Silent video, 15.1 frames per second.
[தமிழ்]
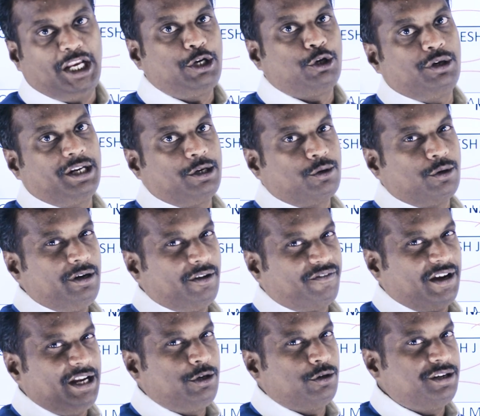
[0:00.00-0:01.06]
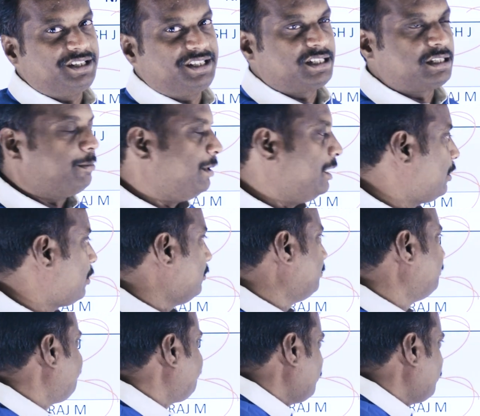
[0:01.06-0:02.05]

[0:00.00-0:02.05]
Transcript: நீ டுவெண்ட்டி டுவெண்ட்டி ஃபைவ் டுவெண்ட்டி சிக்ஸ் எப்படி இருக்கும்